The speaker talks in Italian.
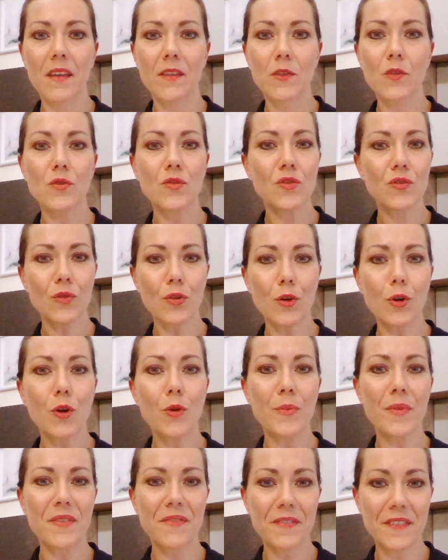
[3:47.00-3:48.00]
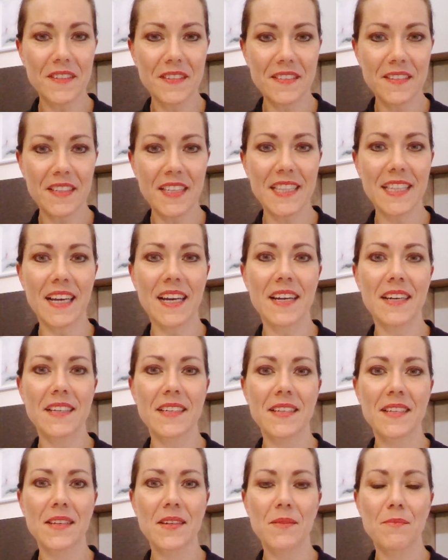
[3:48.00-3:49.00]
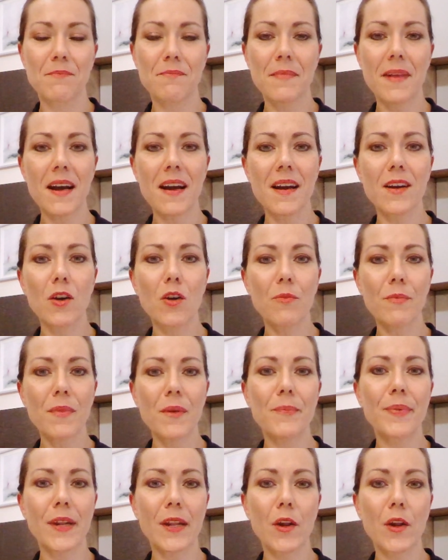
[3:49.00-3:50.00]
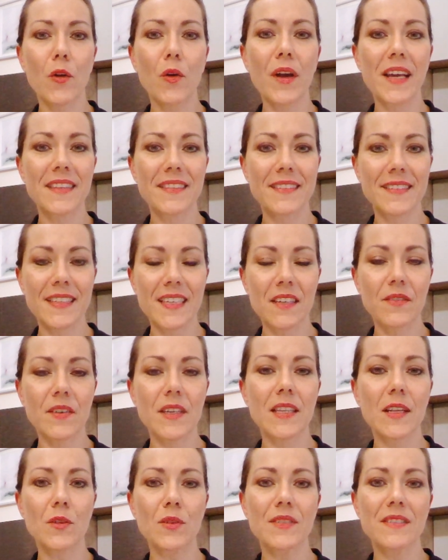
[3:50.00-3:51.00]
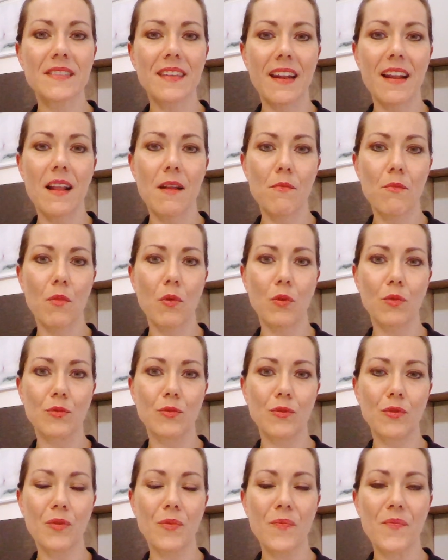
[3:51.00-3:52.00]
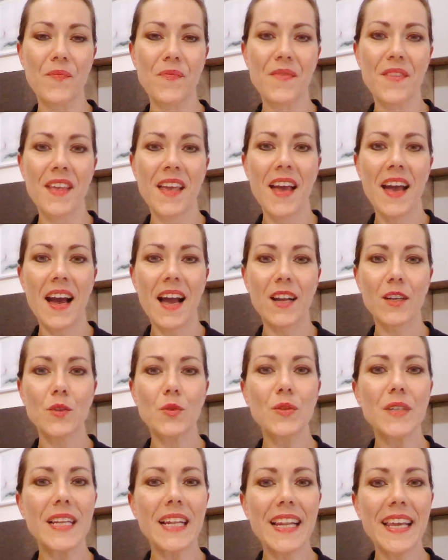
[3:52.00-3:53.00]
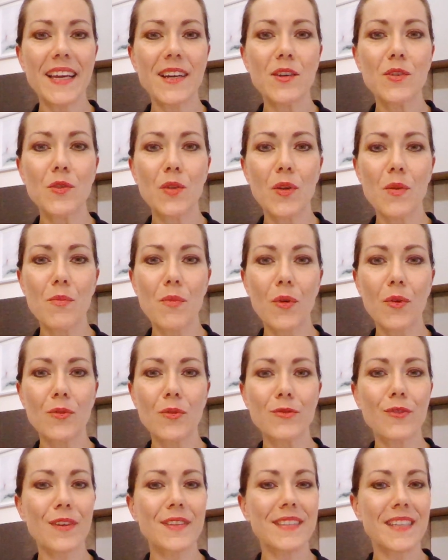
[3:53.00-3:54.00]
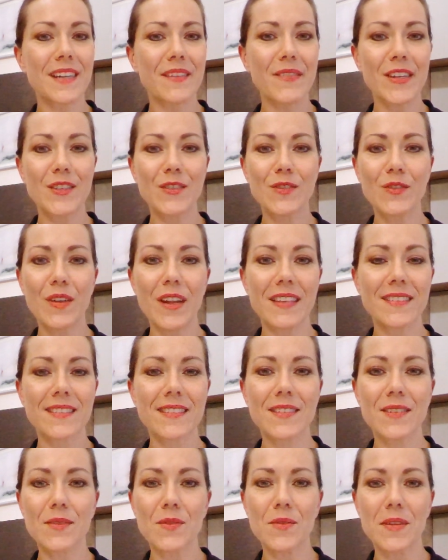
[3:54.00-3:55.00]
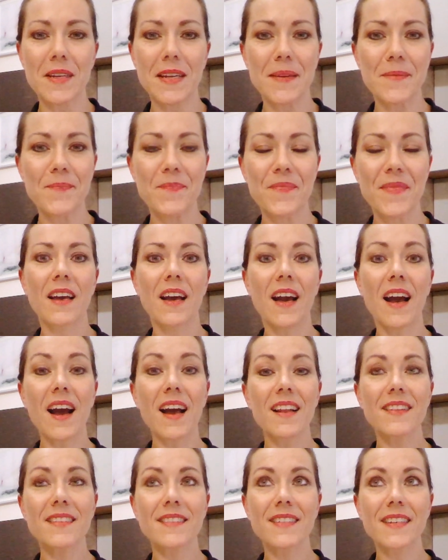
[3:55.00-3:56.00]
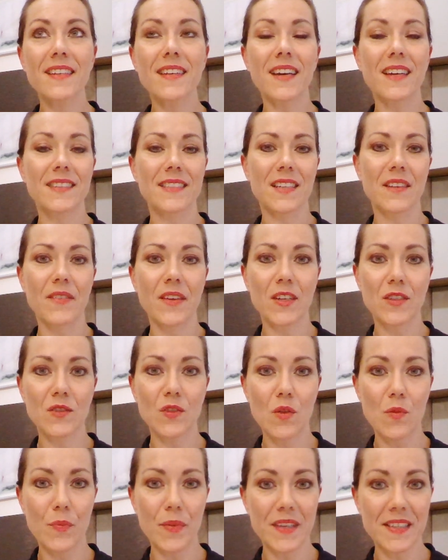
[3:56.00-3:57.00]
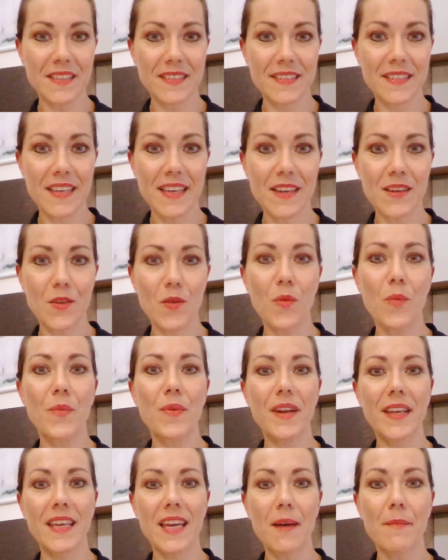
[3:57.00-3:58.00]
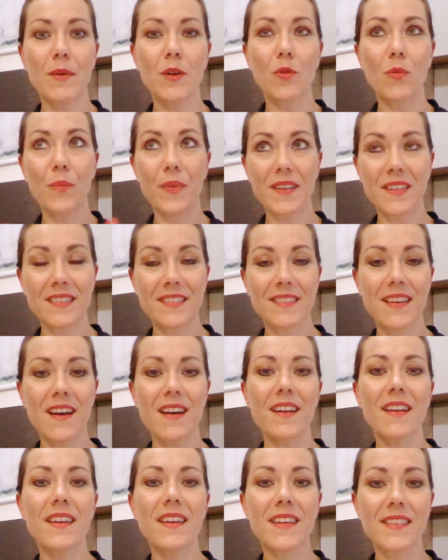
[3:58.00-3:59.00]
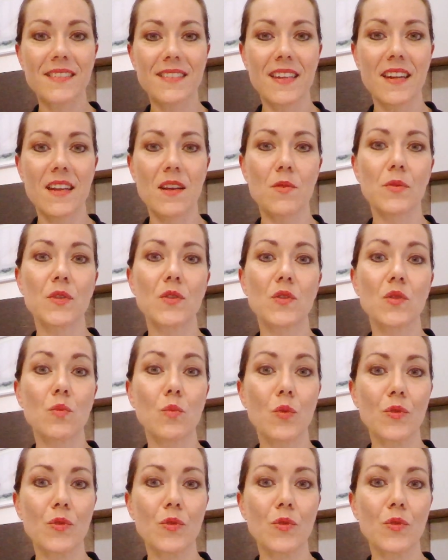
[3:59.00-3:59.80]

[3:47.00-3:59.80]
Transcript: non solo come fissità, ma come prerogativa dello stare al mondo. Alcuni leggono il mondo attraverso l'azione, altri attraverso il pensiero, perché amano pensare e stare in questo